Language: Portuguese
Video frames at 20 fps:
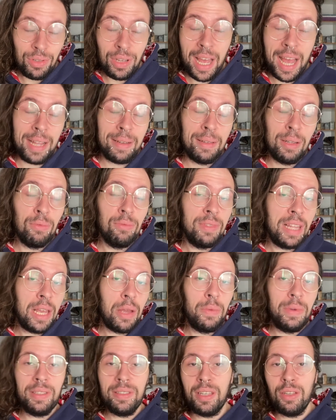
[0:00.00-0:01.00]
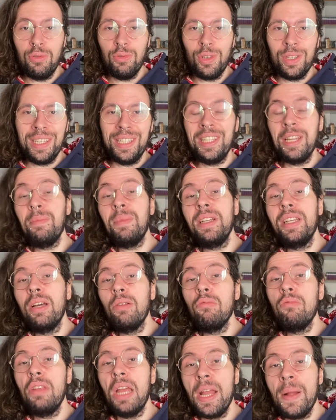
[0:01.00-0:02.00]
É, não tem o incenso aqui. Também
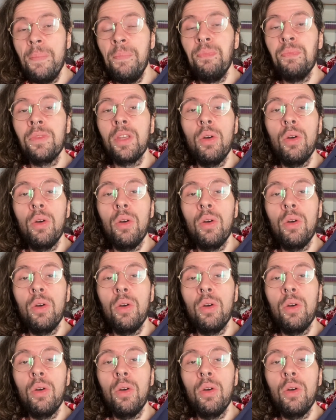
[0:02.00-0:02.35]
não tem